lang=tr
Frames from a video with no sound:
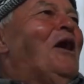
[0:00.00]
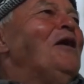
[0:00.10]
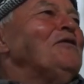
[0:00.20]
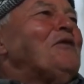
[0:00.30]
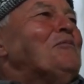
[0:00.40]

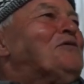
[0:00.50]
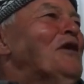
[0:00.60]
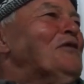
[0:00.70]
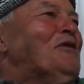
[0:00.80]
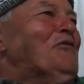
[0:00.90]
Hadi
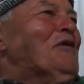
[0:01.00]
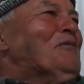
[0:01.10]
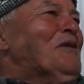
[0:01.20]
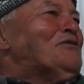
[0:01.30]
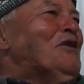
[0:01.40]
demikten de
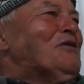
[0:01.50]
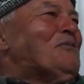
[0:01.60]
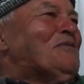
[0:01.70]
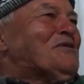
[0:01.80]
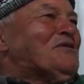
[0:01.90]
diyiverdim ya
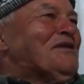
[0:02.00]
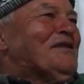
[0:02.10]
çeşme başında